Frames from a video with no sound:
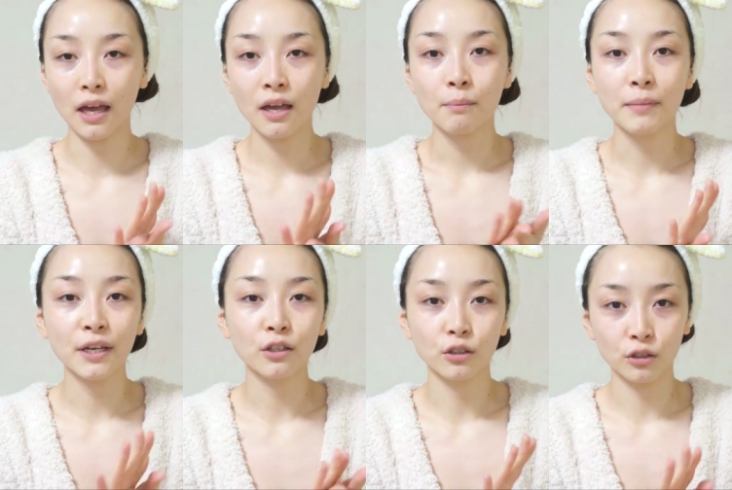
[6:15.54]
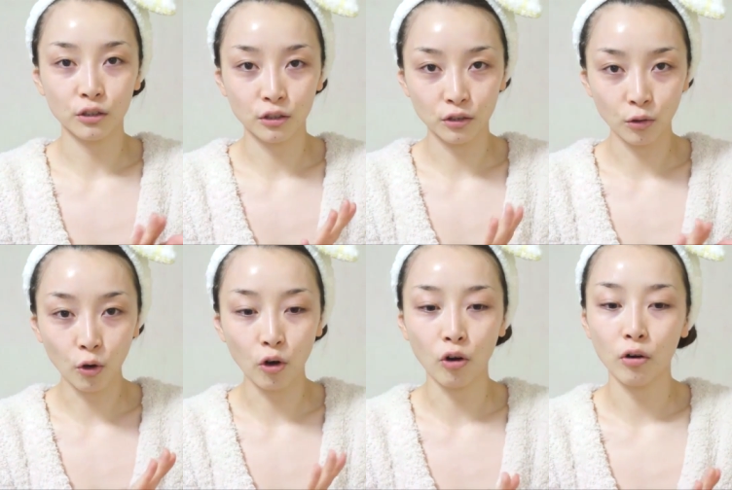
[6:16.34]
でメイク
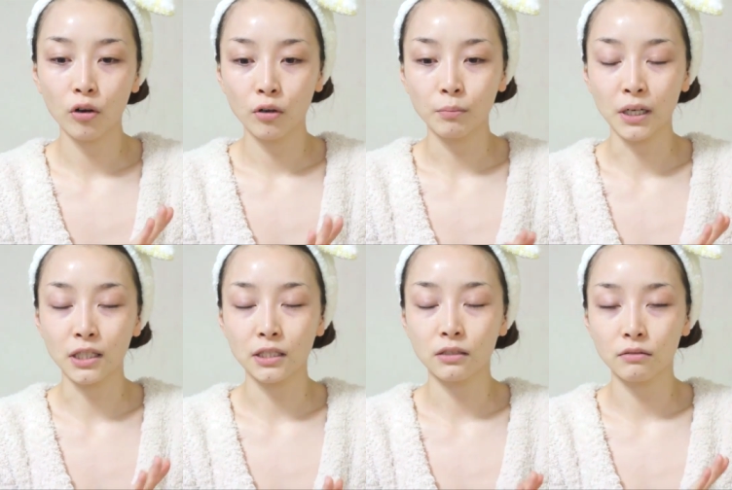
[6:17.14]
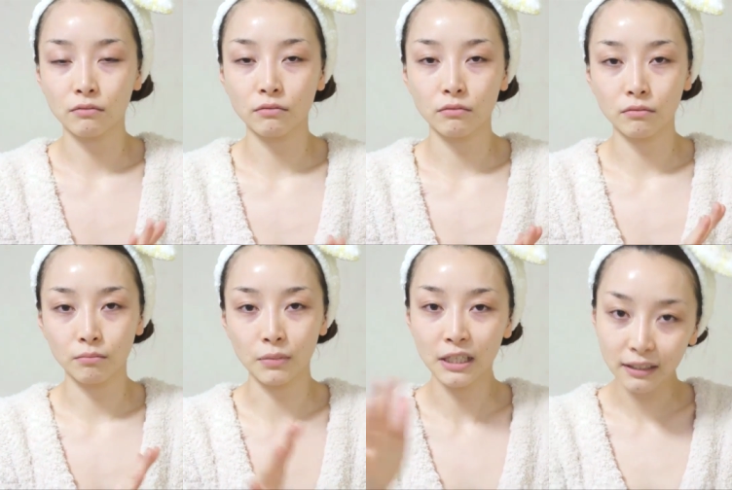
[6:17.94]
を、まあ、
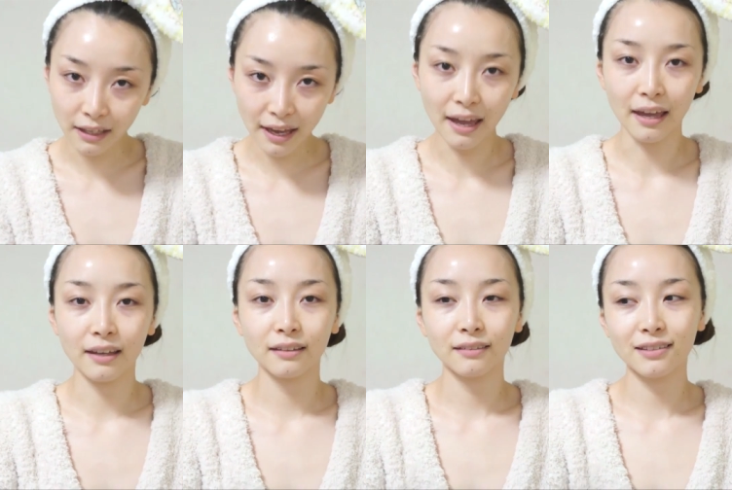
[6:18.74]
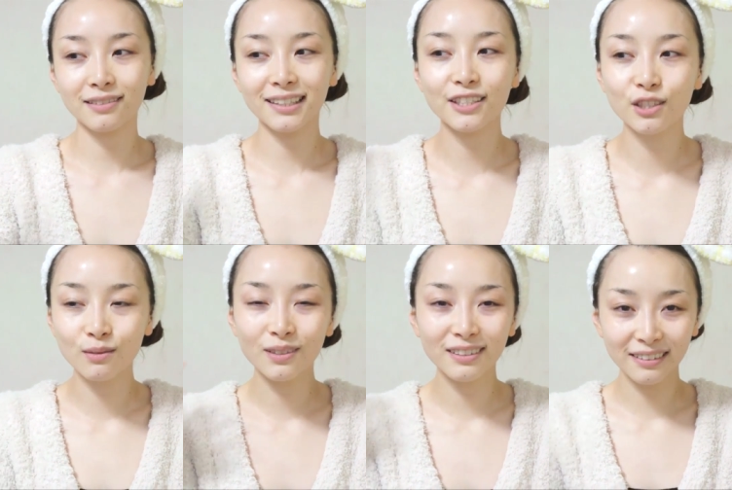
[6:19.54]
見てでそれで自
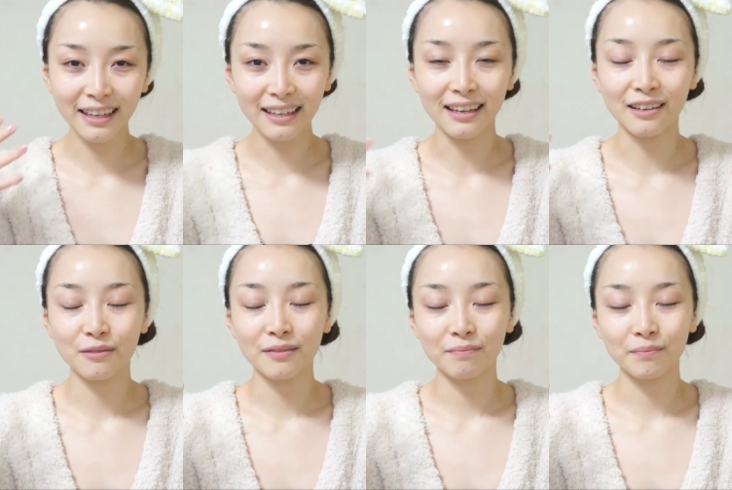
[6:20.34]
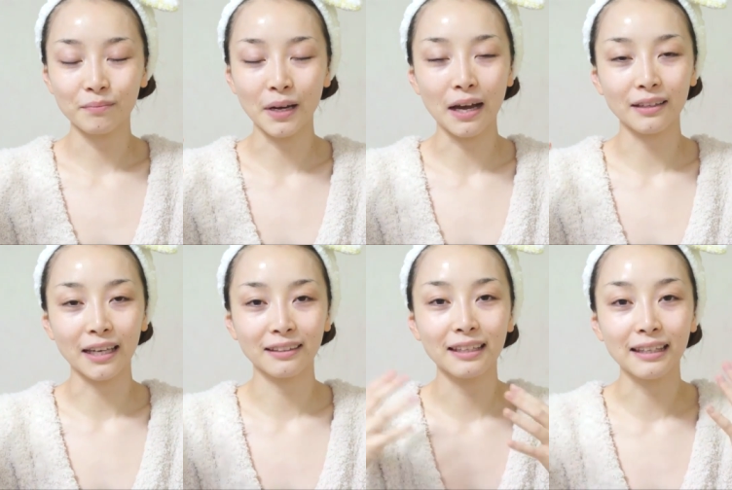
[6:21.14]
分でまあ、
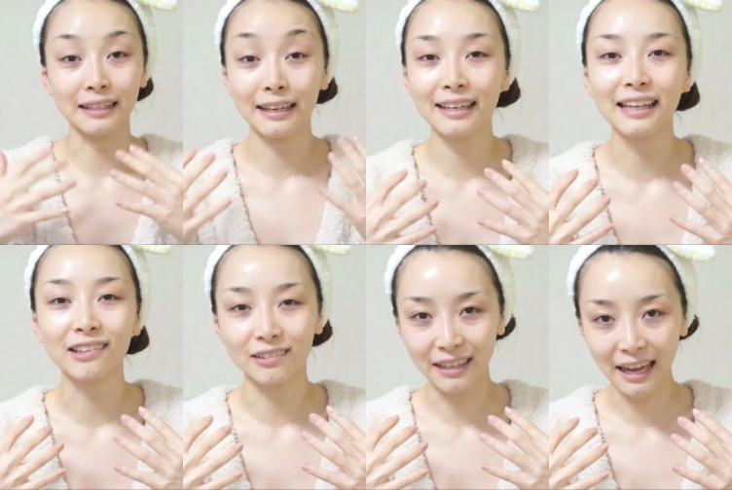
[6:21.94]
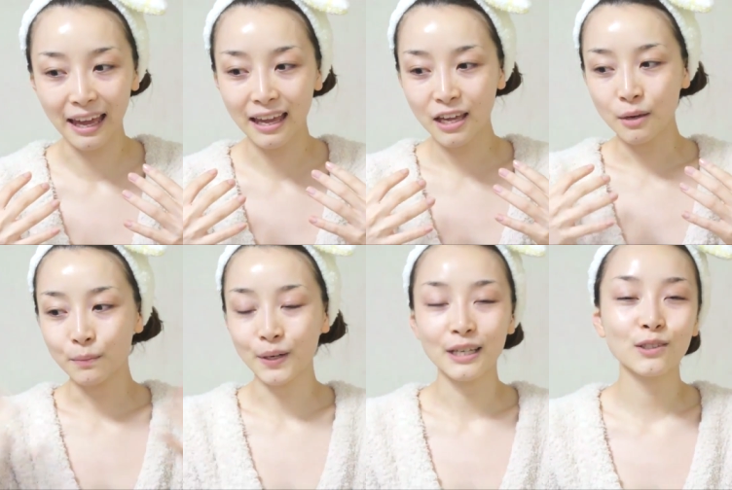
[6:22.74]
やってただけなので
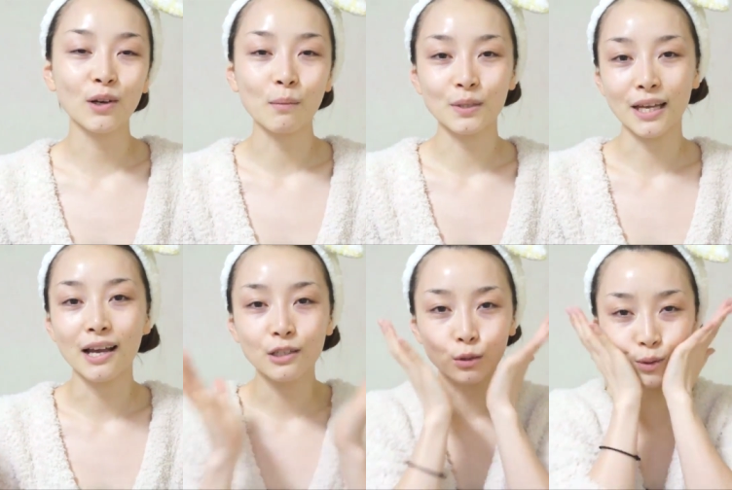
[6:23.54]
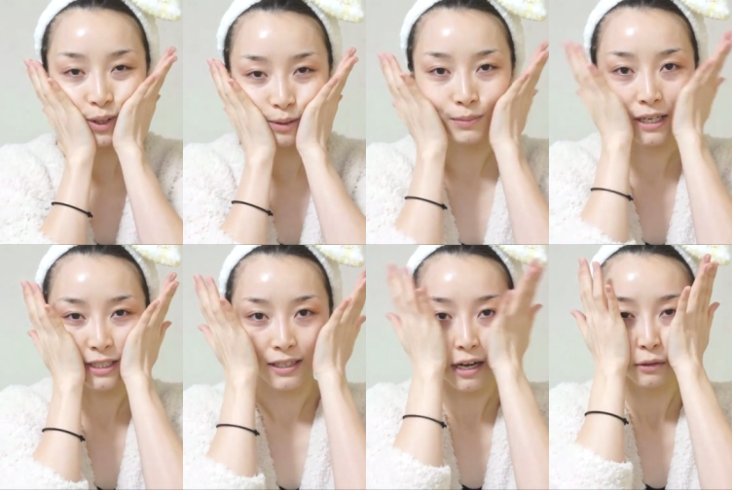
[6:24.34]
ブラシとかも最初どういう
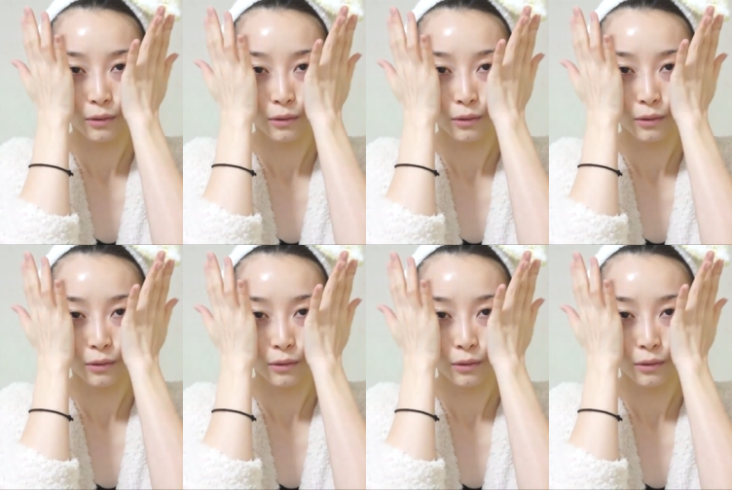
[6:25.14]
ブラシがある